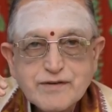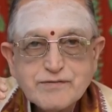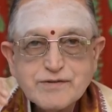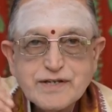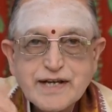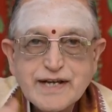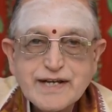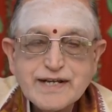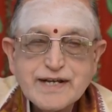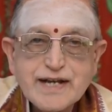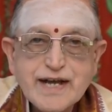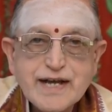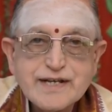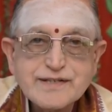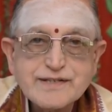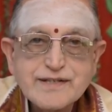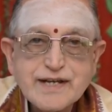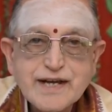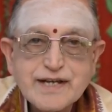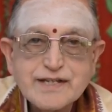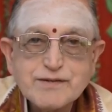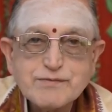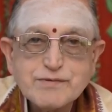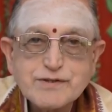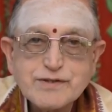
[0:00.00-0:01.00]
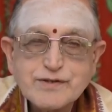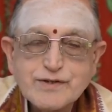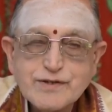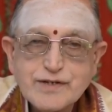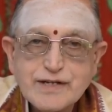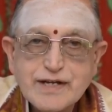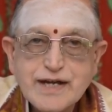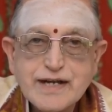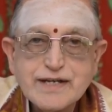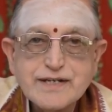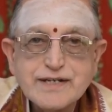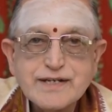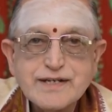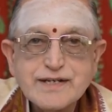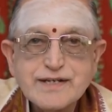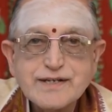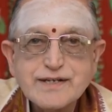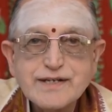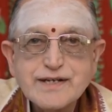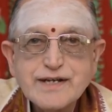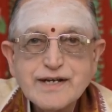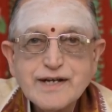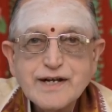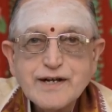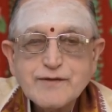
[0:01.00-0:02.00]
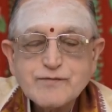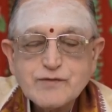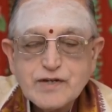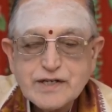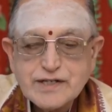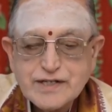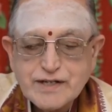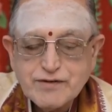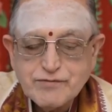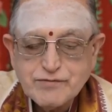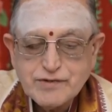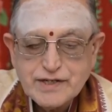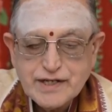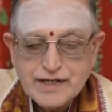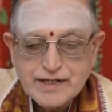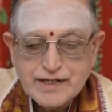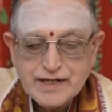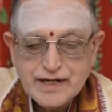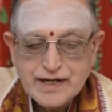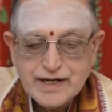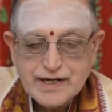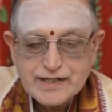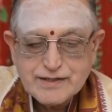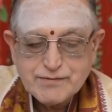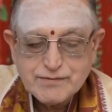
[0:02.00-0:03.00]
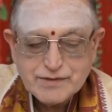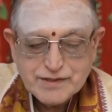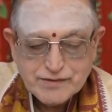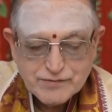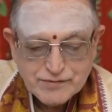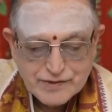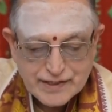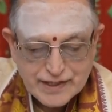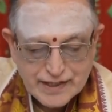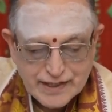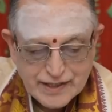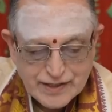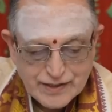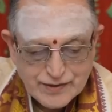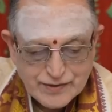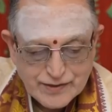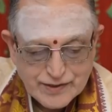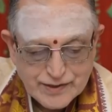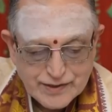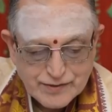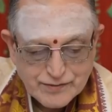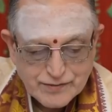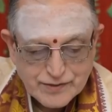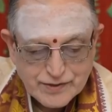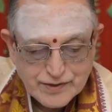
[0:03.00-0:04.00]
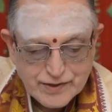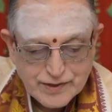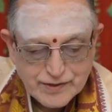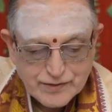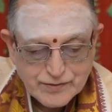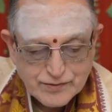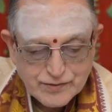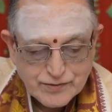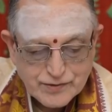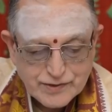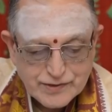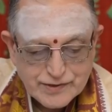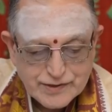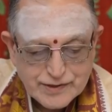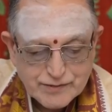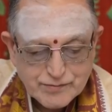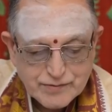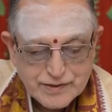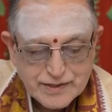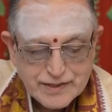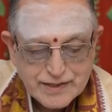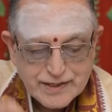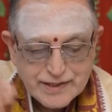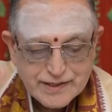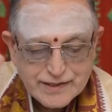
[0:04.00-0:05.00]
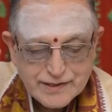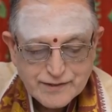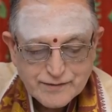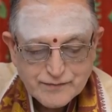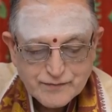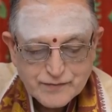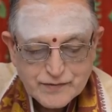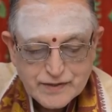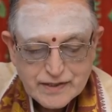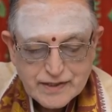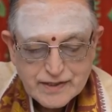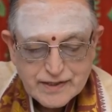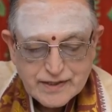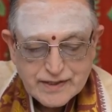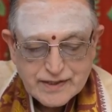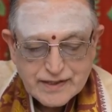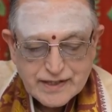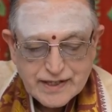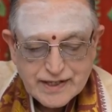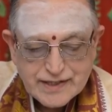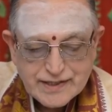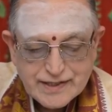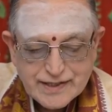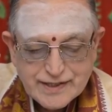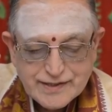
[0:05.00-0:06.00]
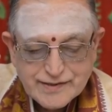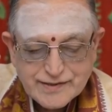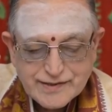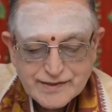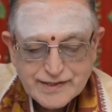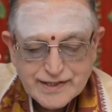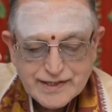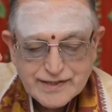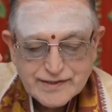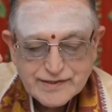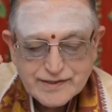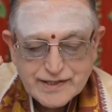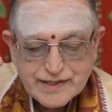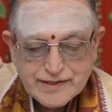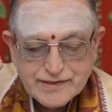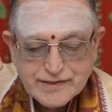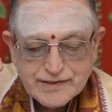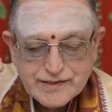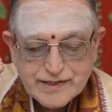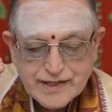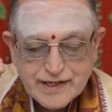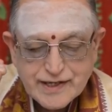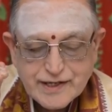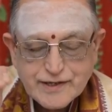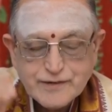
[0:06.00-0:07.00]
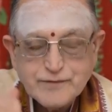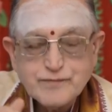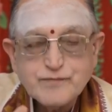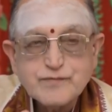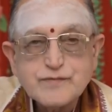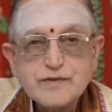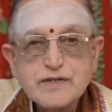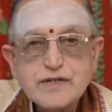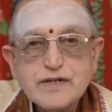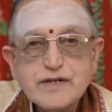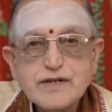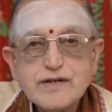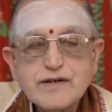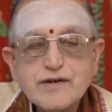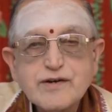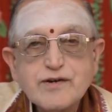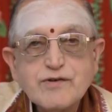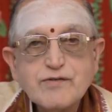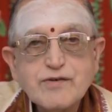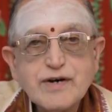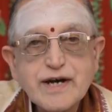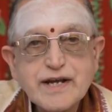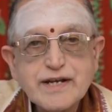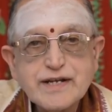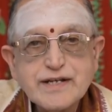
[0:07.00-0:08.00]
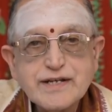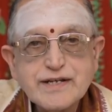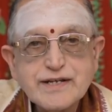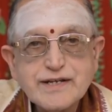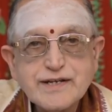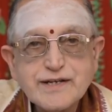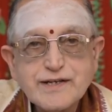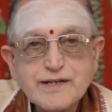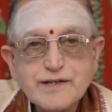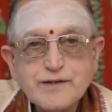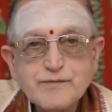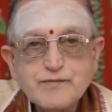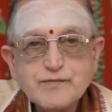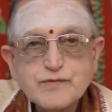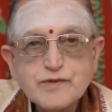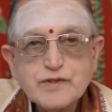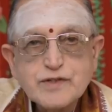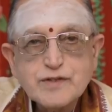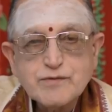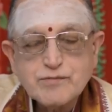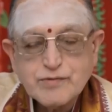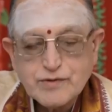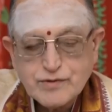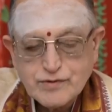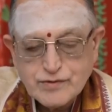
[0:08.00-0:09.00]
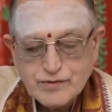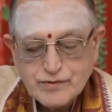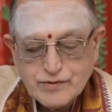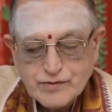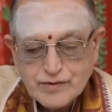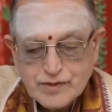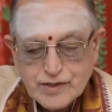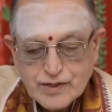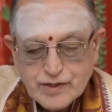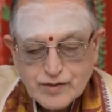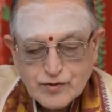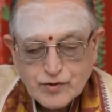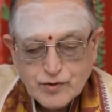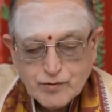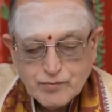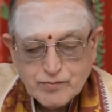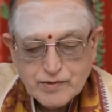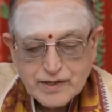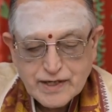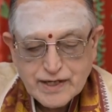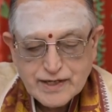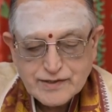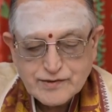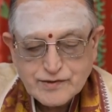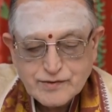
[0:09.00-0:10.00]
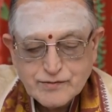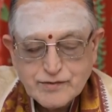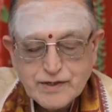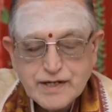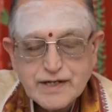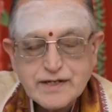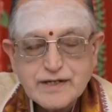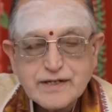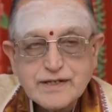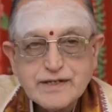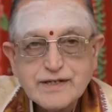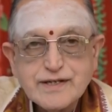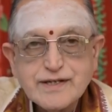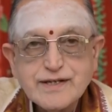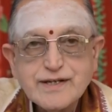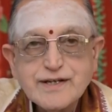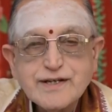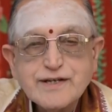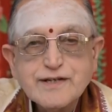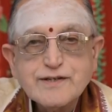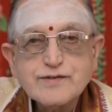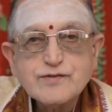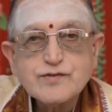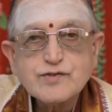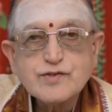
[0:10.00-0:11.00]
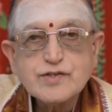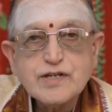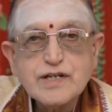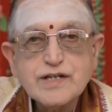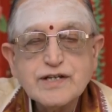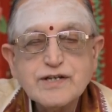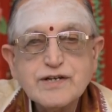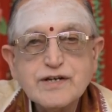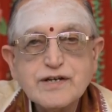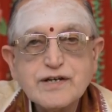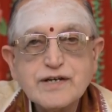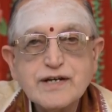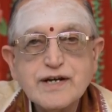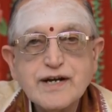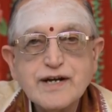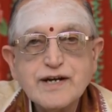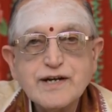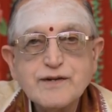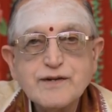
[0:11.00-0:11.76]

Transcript: వ్యయ రాశ్యాధిపతి కూడా ఆయనే అంటే వ్యయాధిపతి వ్యయంలోనే ఉన్నాడు అని చెప్పని అర్థం అంటే శని సంచారం వారికి ఇప్పుడు కుంభరాశి వారికి శని యొక్క